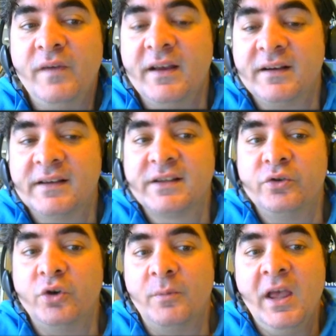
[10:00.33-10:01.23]
ve
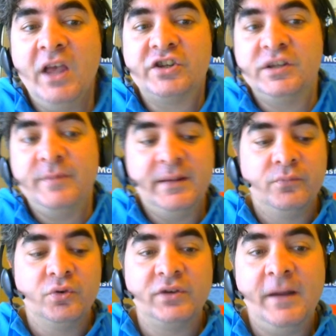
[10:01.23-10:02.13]
kazanıyorum. Şimdi benim
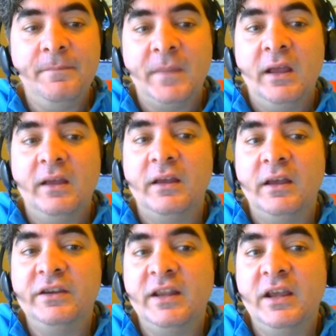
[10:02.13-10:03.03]
burada e,
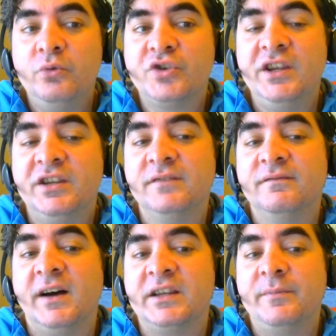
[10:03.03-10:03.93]
yine 3'e 2'm
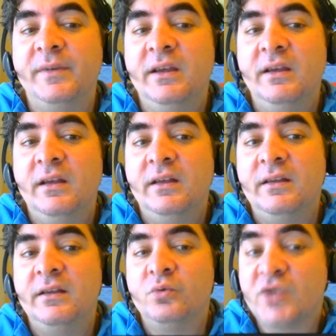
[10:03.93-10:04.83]
var gibi
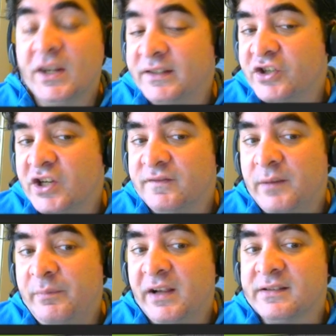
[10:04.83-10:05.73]
e, uzak geçerim
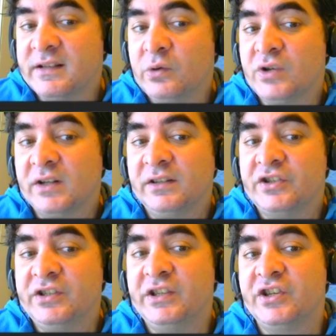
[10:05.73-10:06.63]
var. Biraz daha
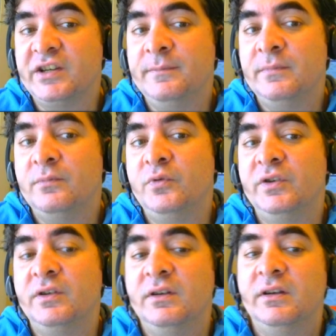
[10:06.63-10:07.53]
uzaklaştı geçerim. Bu
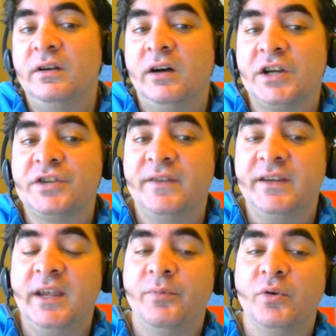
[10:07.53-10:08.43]
H ve
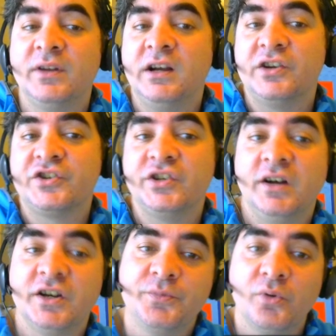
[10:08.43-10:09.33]
G piyonuna karşı
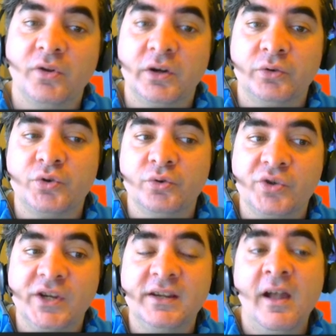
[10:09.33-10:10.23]
H piyon olarak
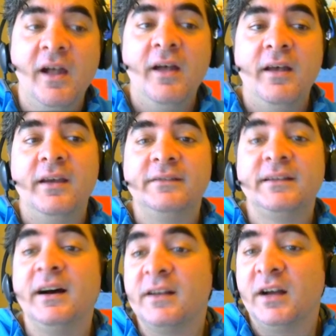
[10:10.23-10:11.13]
düşünürsek e,
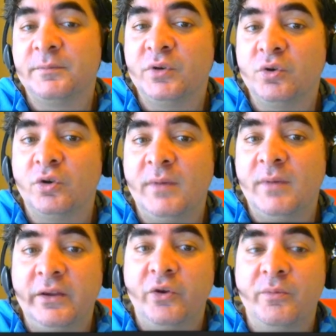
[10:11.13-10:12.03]
daha rahat bir konum
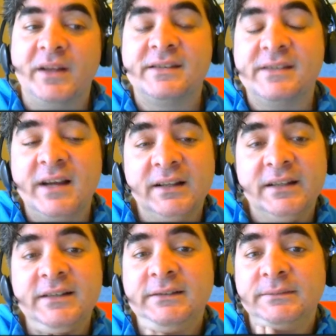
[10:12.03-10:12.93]
elde ediyorum. Yani
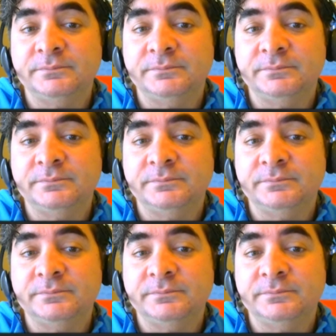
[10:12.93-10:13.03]
siyahların